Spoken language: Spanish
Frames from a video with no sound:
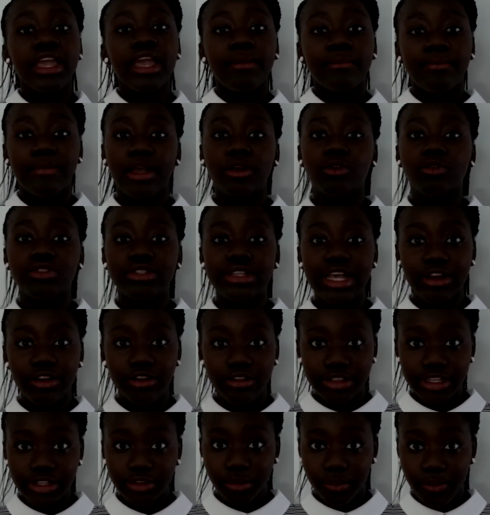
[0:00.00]
Me acusaron
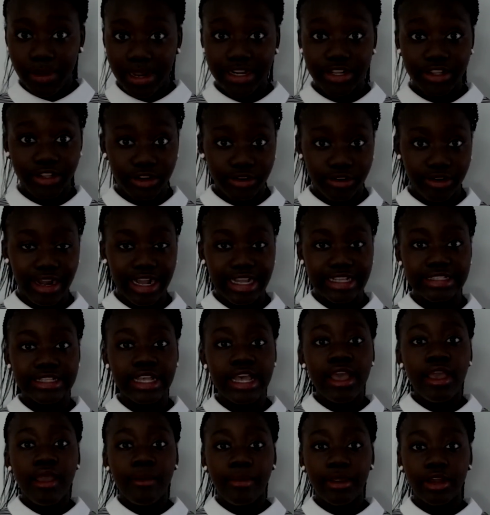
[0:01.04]
de tomar drogas,
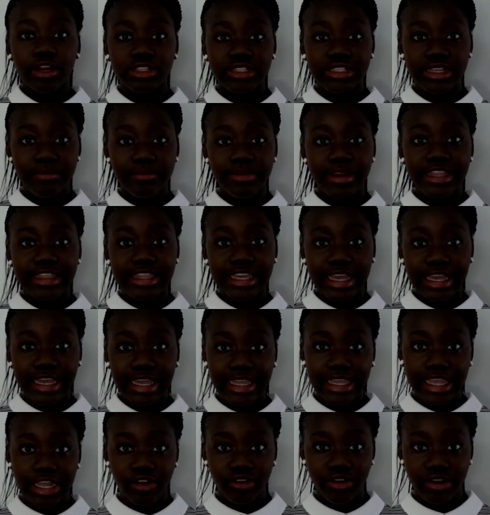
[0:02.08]
pero siempre dije
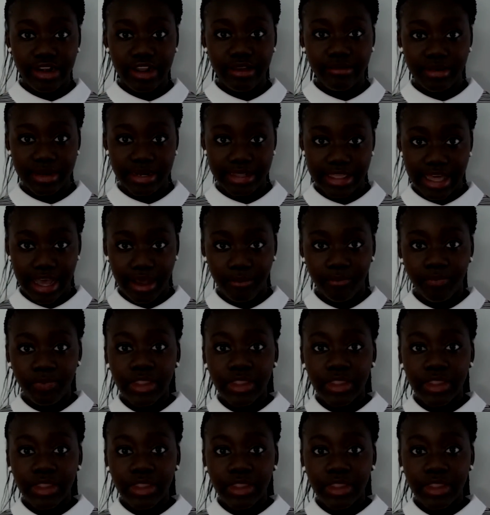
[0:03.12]
que no era verdad.